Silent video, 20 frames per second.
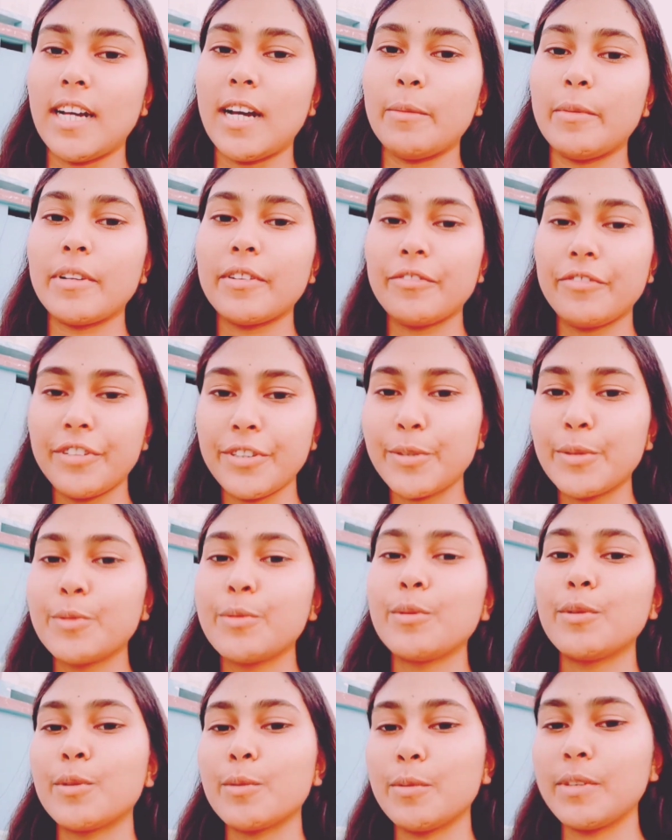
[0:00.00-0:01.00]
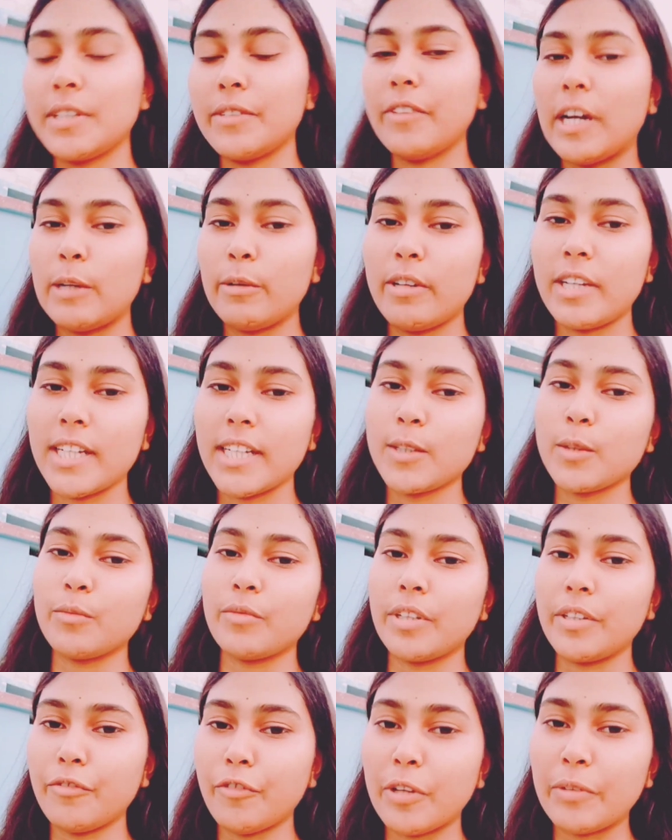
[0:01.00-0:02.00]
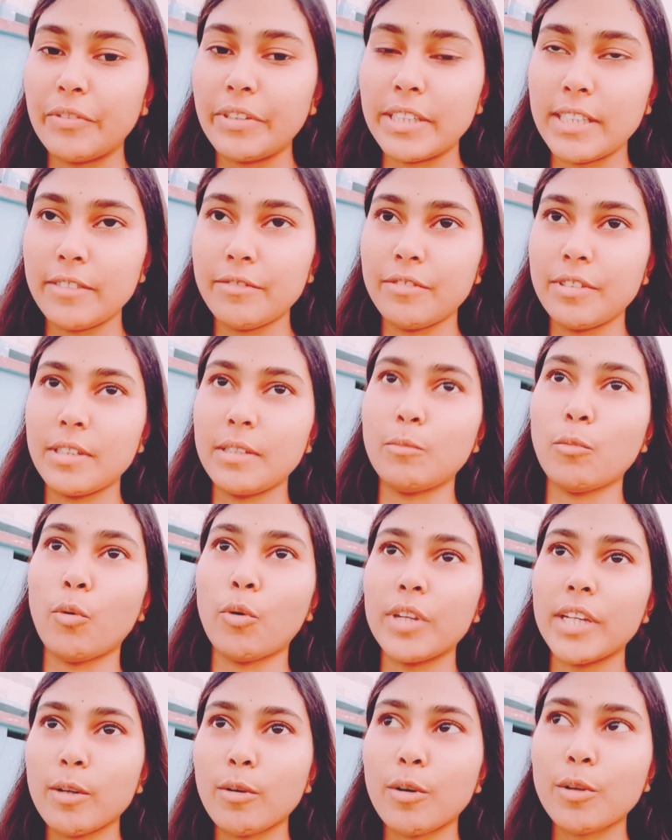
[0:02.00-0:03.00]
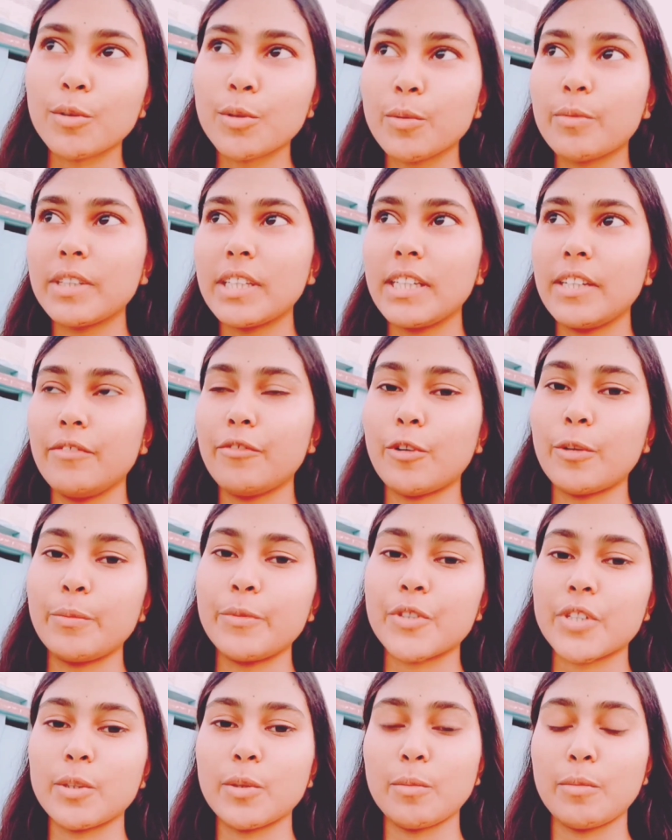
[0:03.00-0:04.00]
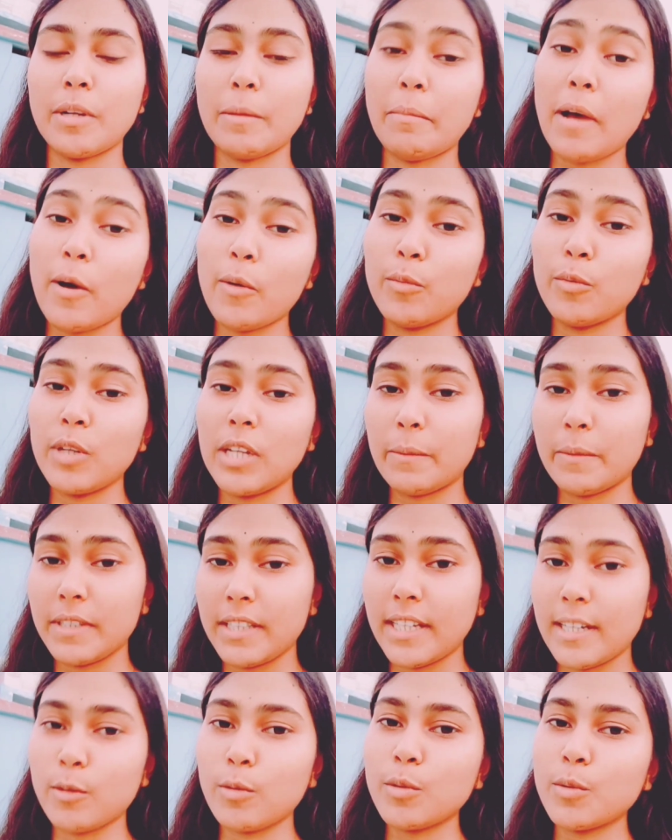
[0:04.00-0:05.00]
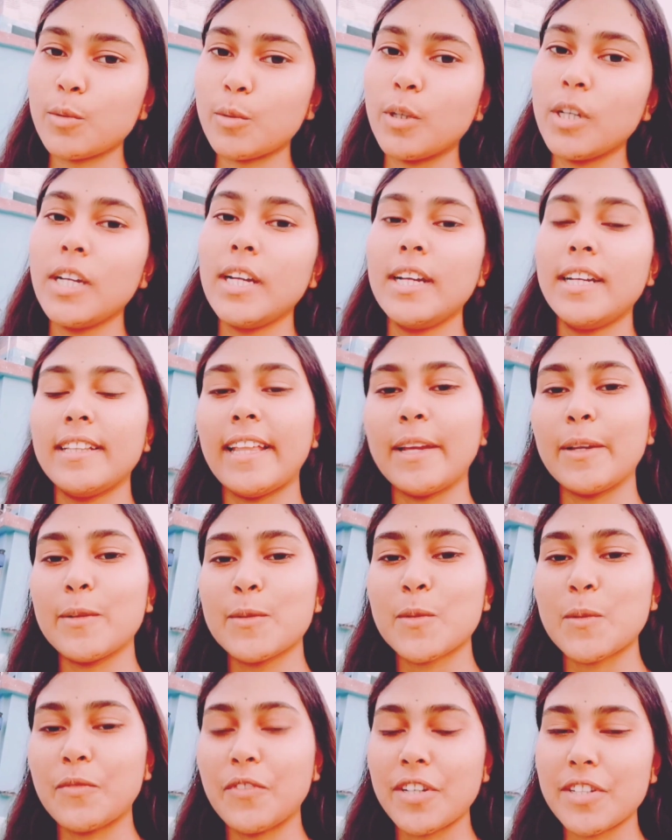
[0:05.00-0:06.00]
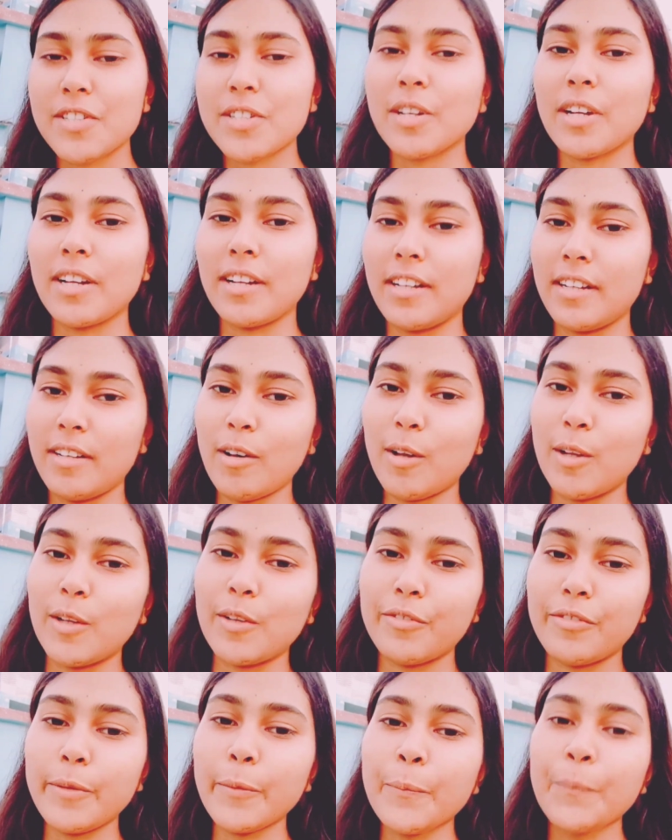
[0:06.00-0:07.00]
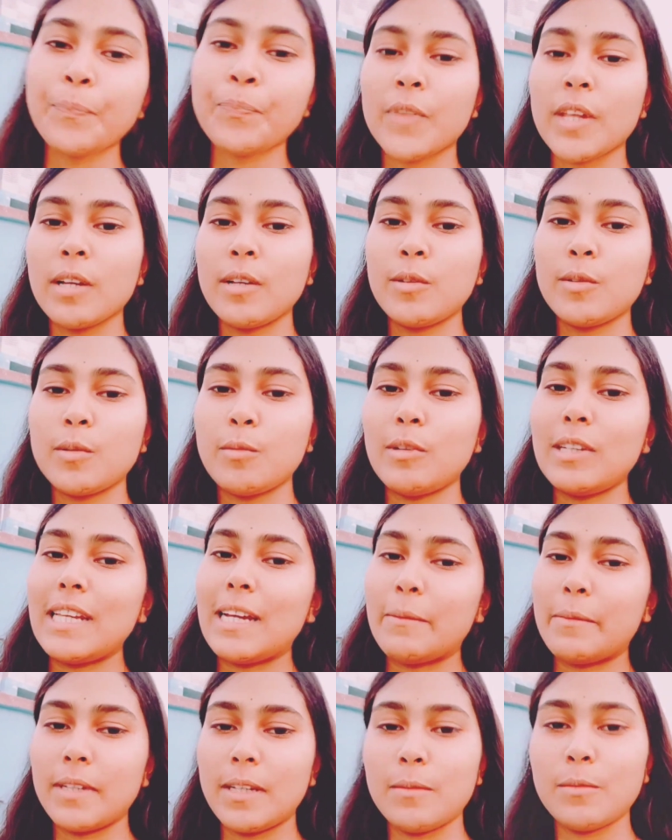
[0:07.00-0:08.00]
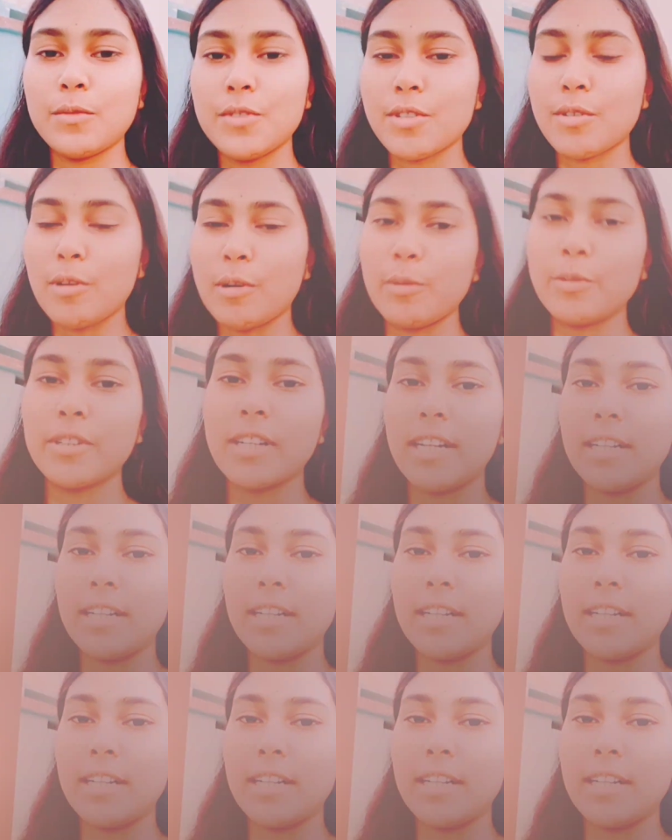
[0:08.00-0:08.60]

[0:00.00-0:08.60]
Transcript: আমার ভিডিওগুলো তোমাদের ভালো লাগে তোমরা ইনফরমেটিভ মনে করো তোমাদের ইনফরমেশন তোমরা পাও বলে আমার দেখো তো থ্যাংক ইউ সো মাচ অল অফ ইউ তো বলি আমার নাম হচ্ছে টগর